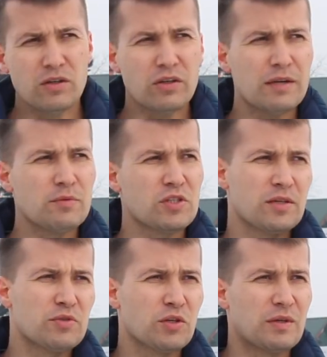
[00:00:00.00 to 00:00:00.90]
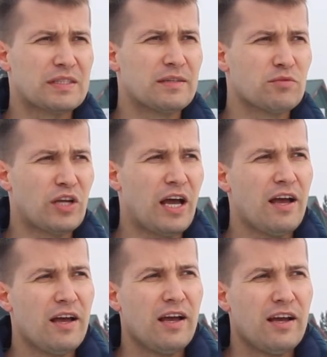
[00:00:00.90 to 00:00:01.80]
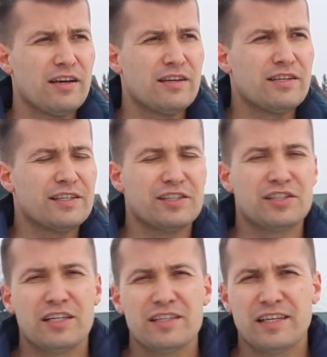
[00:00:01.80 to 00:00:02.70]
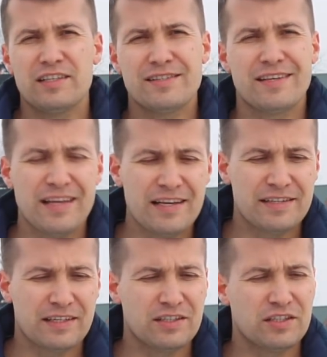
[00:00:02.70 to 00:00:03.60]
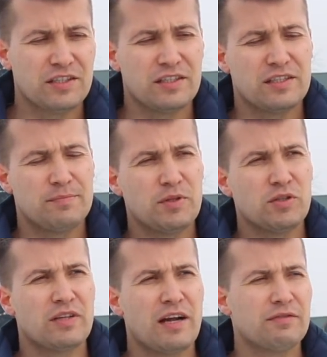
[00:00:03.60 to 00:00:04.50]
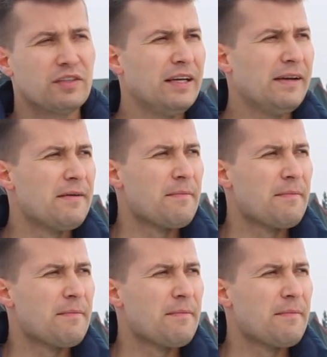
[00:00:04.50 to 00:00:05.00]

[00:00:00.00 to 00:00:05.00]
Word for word: Ok, może ten przykład z tym, że y, jesteś dla niej za niski, nie jest jakiś y, zbytnio trafny,